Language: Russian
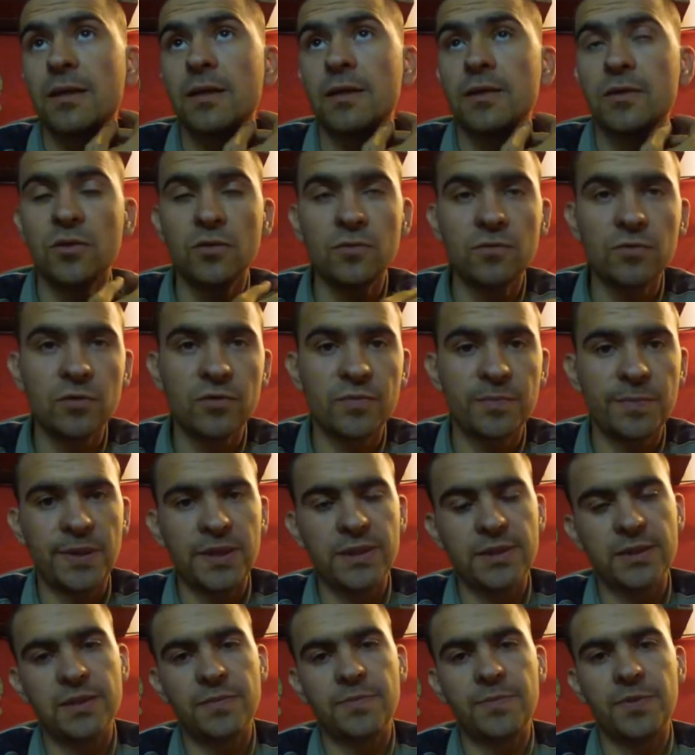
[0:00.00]
Ну вот, в
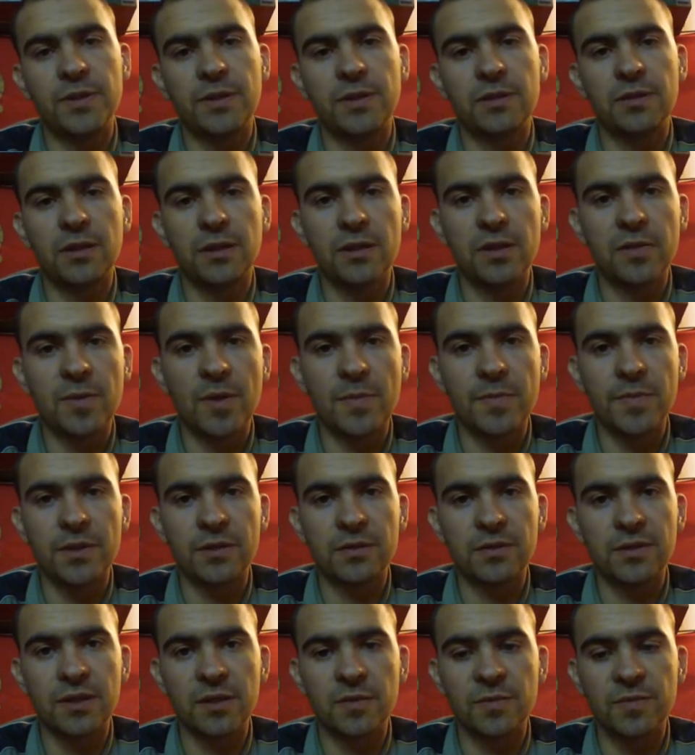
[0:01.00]
принципе, на данный момент
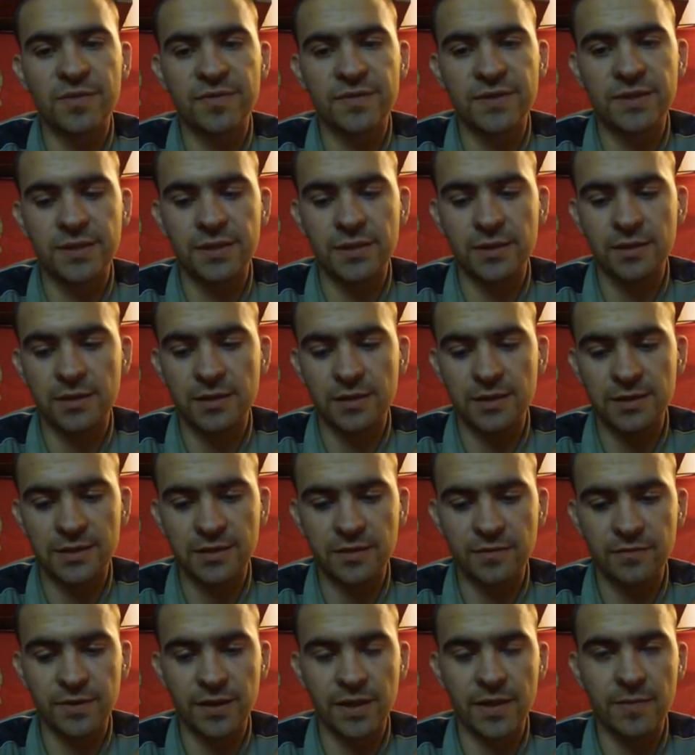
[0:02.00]
как бы все
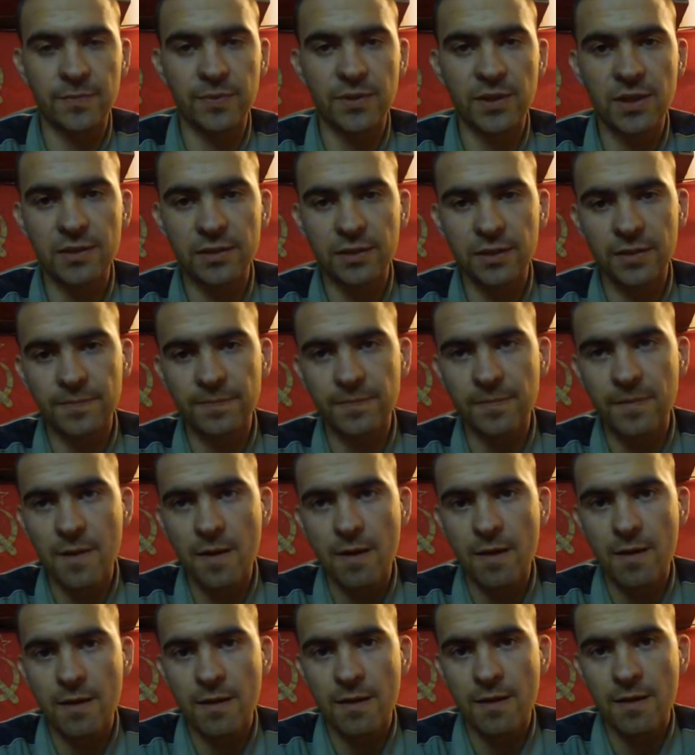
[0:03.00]
основные планы,
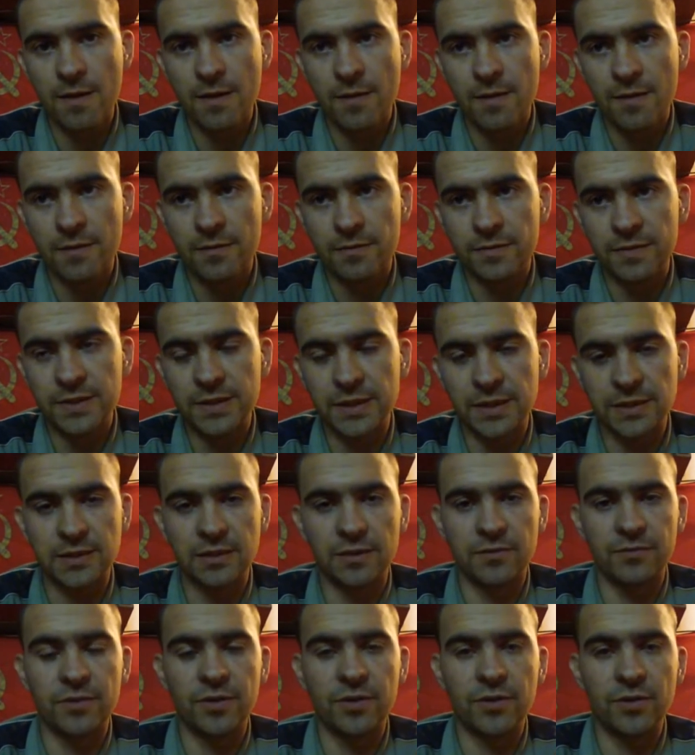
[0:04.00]
все
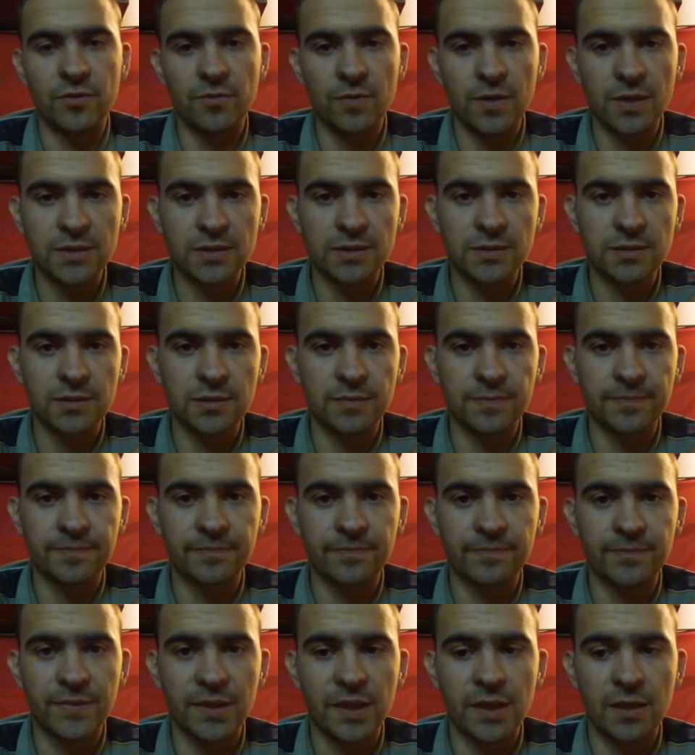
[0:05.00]
основные нюансы.
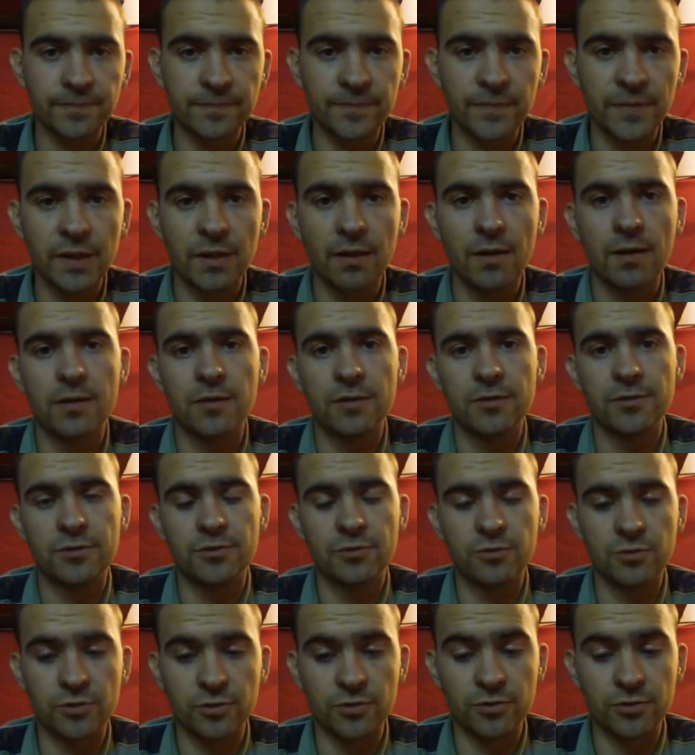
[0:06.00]
Что ж,